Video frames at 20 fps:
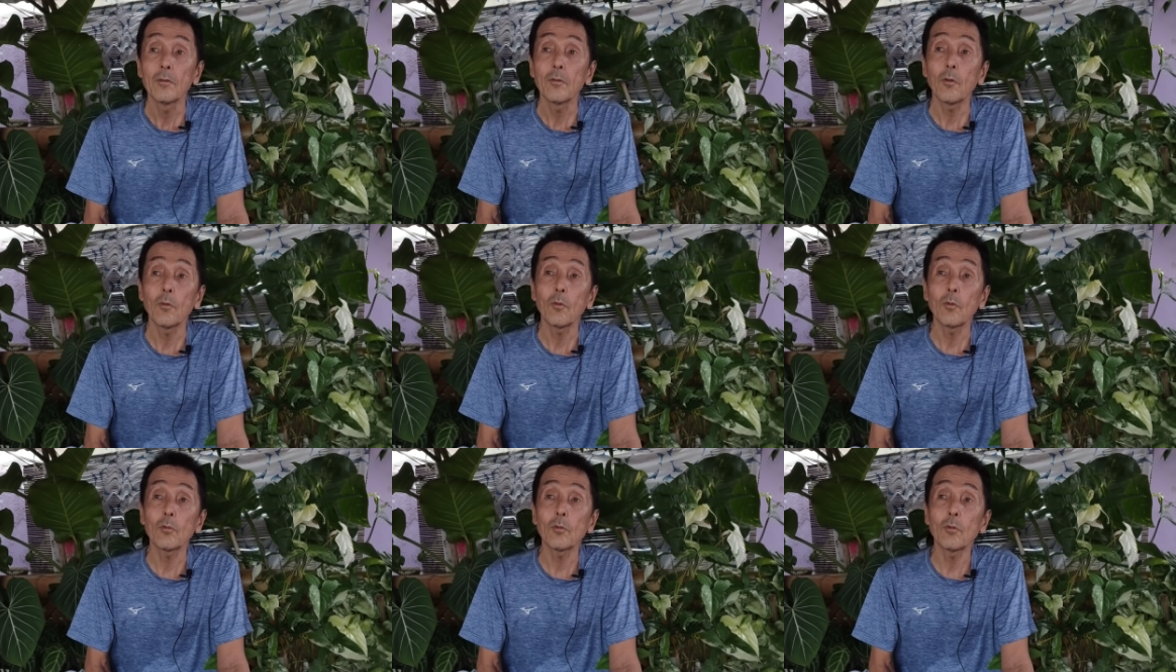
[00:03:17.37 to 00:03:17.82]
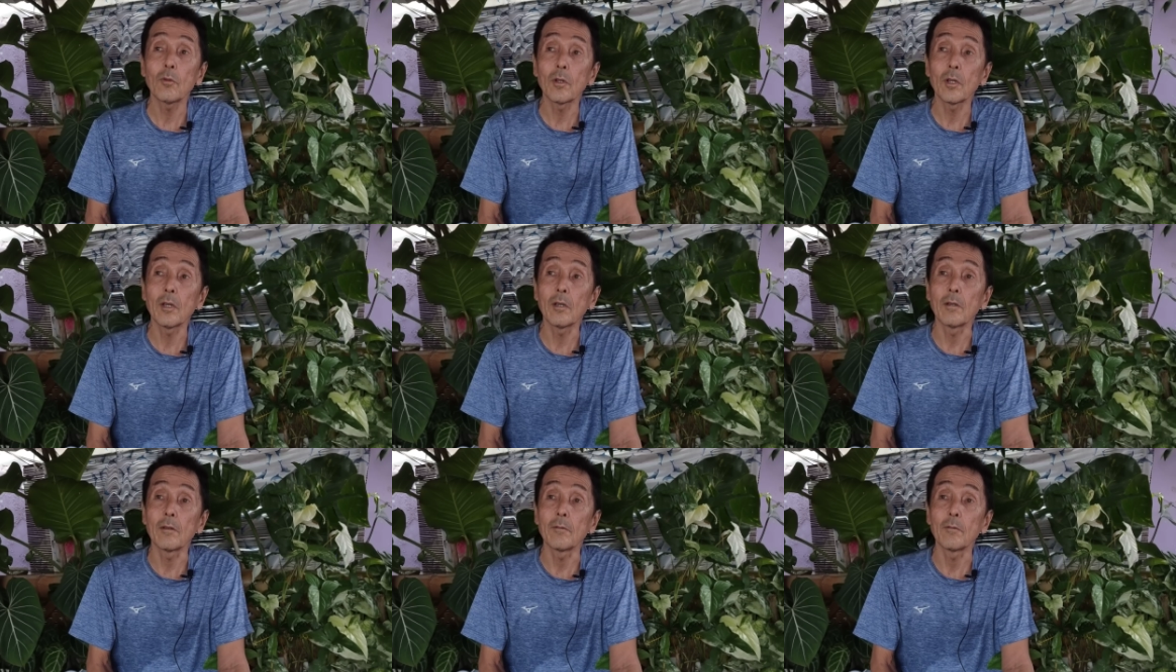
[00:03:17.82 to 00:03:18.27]
そういうこと
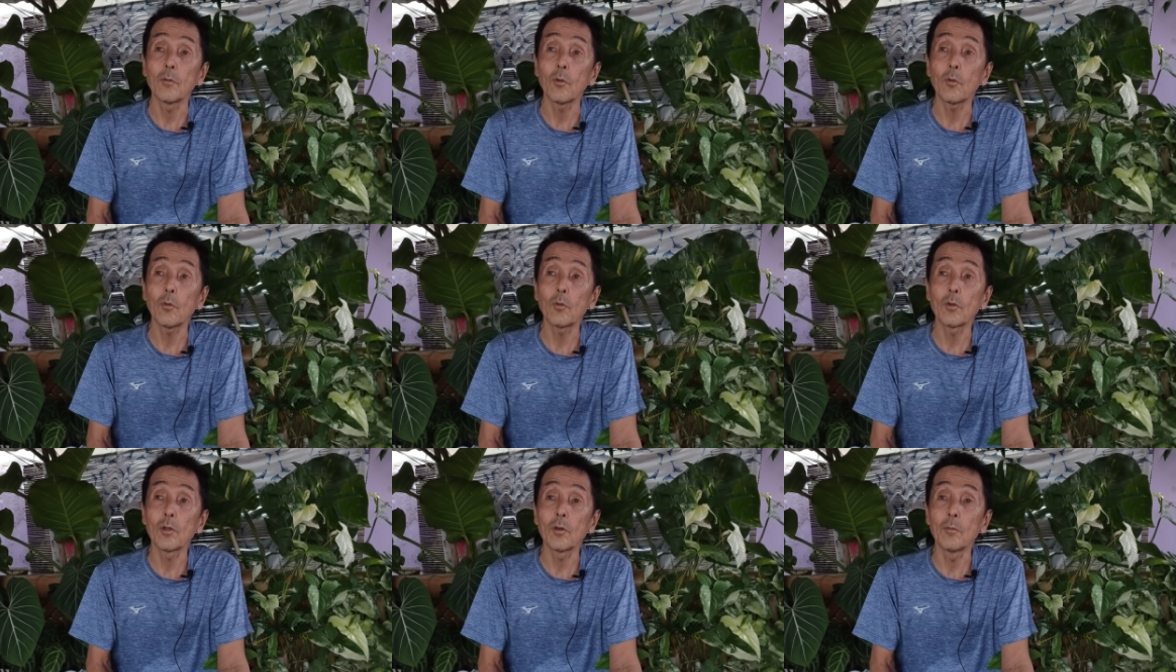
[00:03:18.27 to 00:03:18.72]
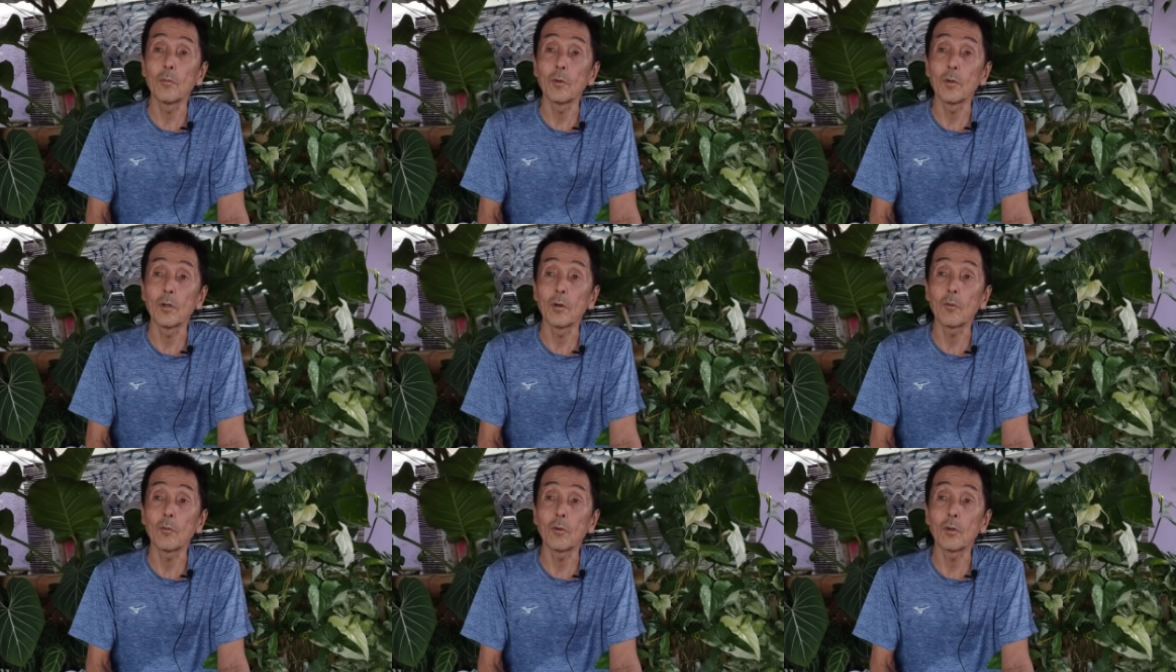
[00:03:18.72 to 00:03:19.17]
ね、どこで
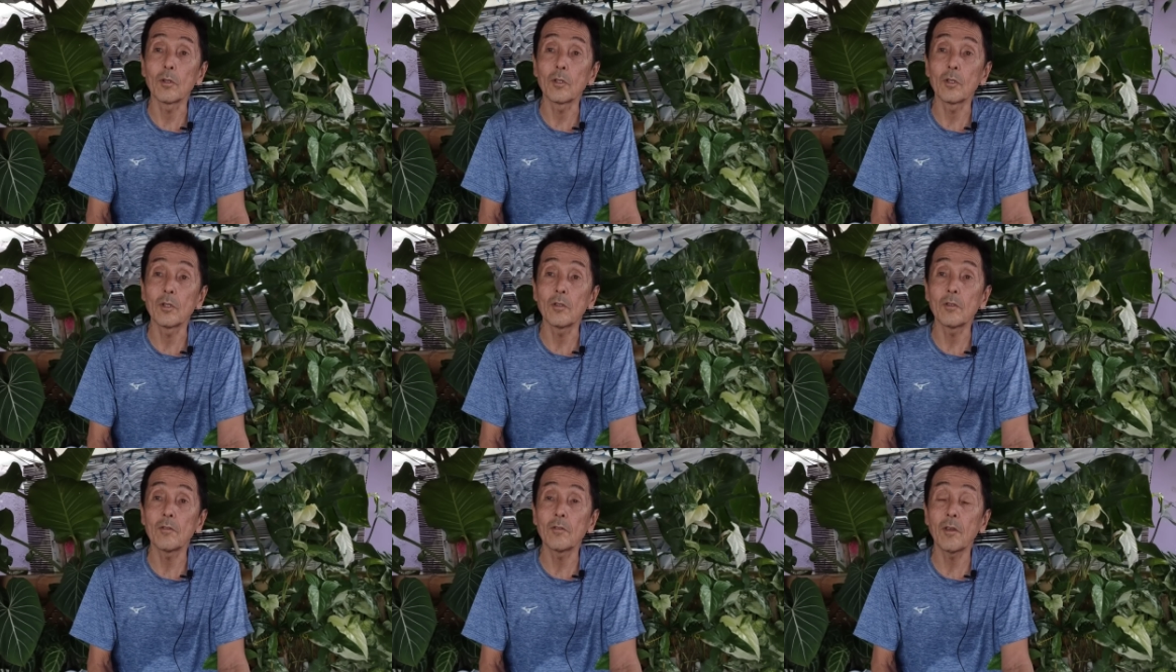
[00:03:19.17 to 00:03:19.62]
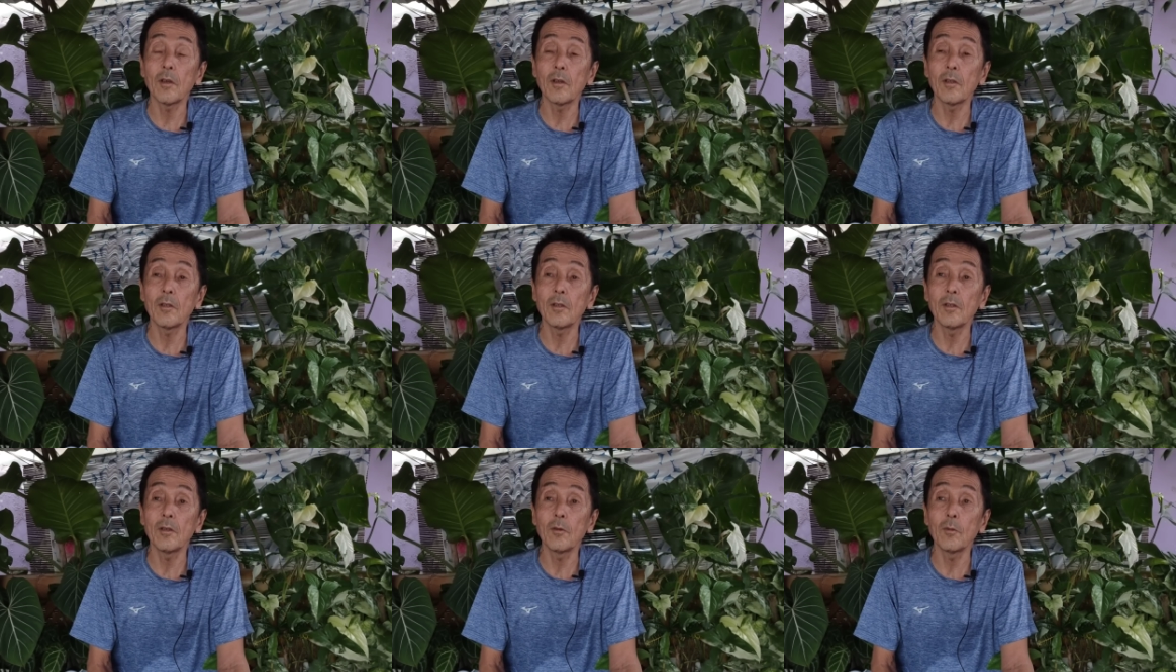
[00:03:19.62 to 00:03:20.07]
もね、これ実
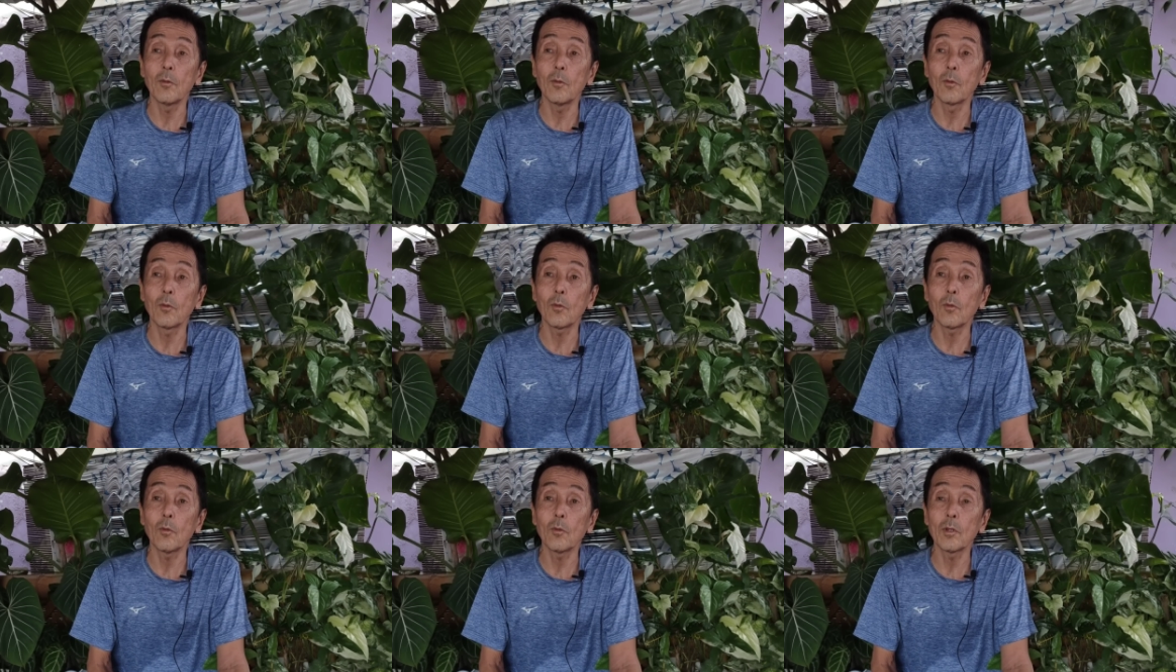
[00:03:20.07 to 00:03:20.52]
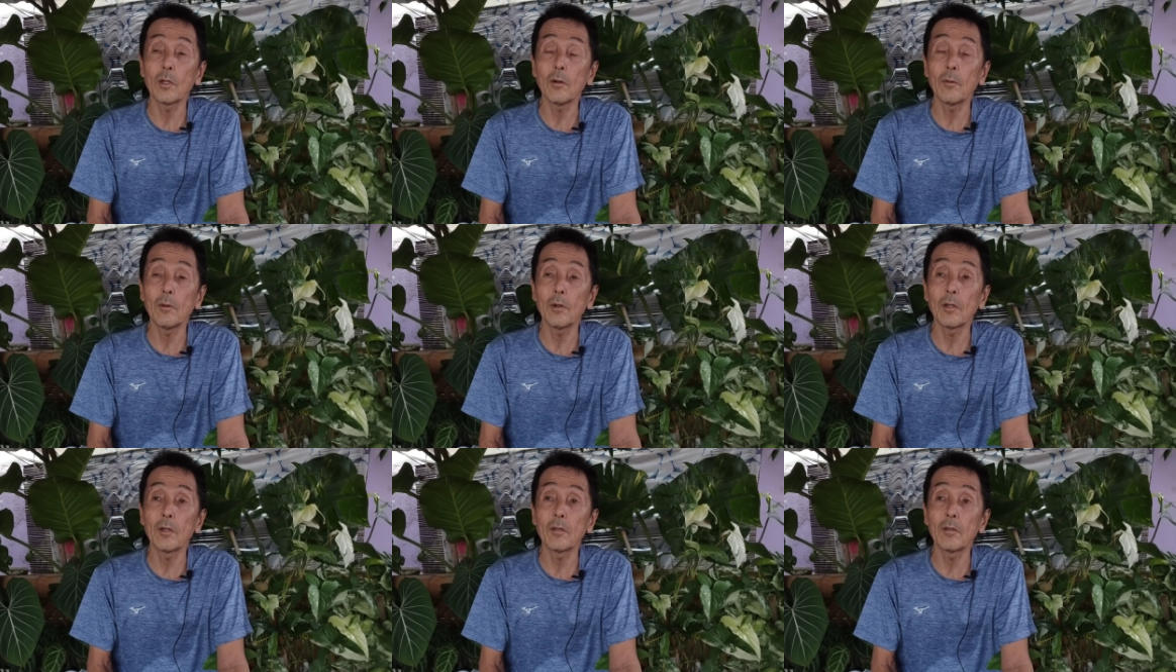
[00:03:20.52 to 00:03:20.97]
際に行
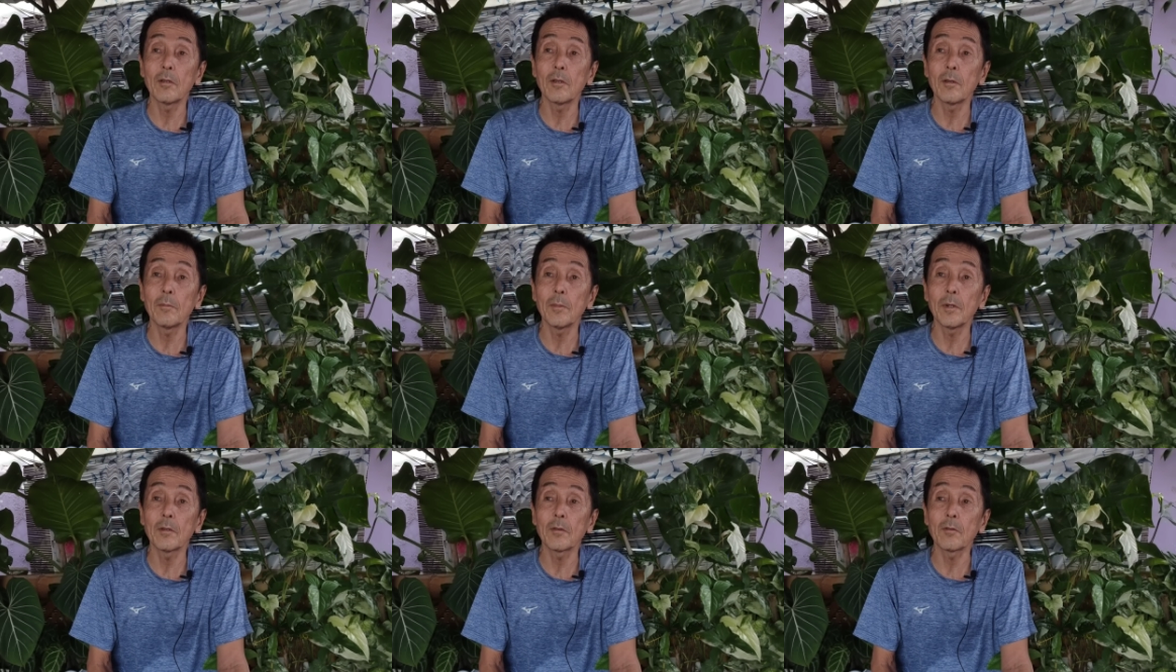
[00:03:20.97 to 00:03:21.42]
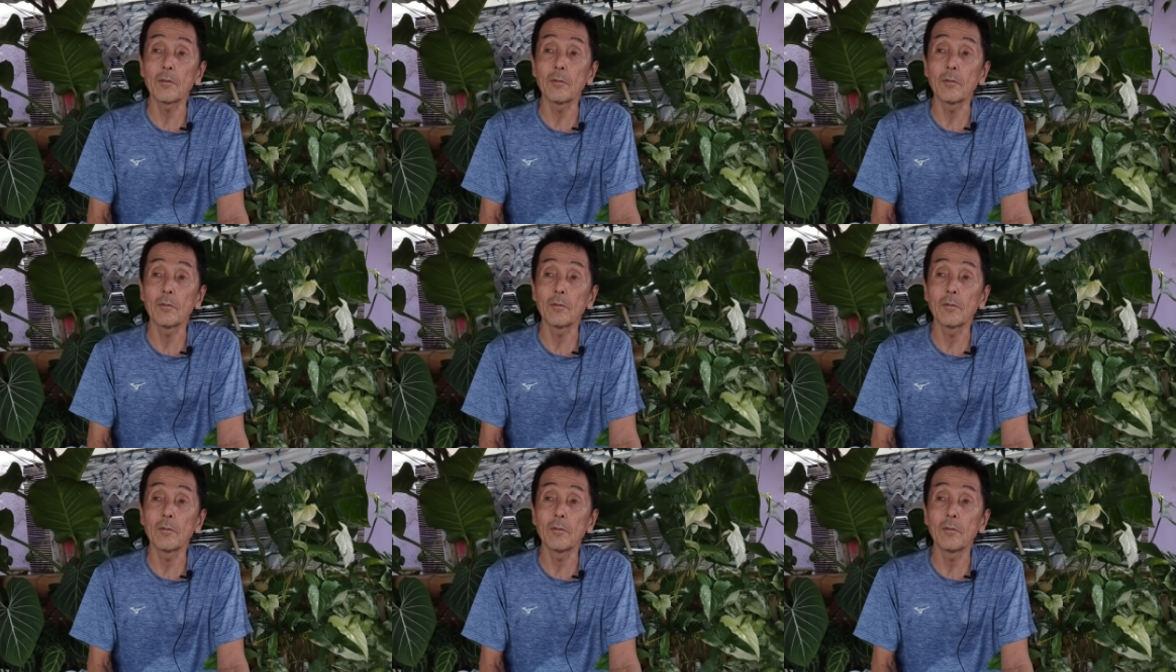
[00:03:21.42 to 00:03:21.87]
われていま
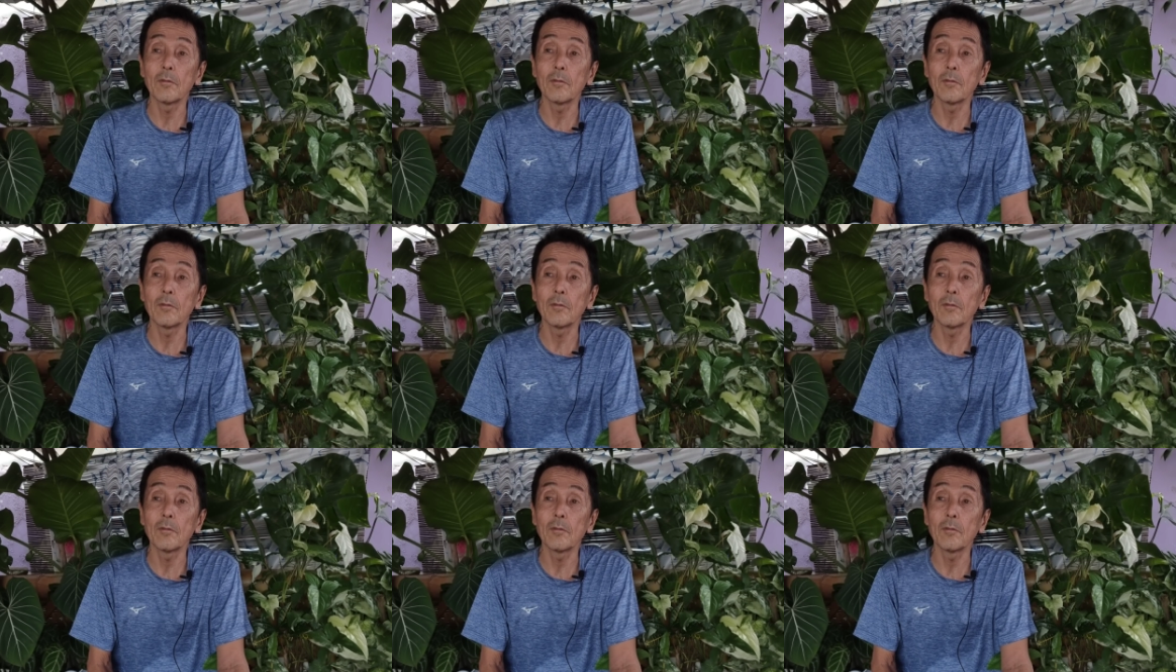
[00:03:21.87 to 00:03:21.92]
す。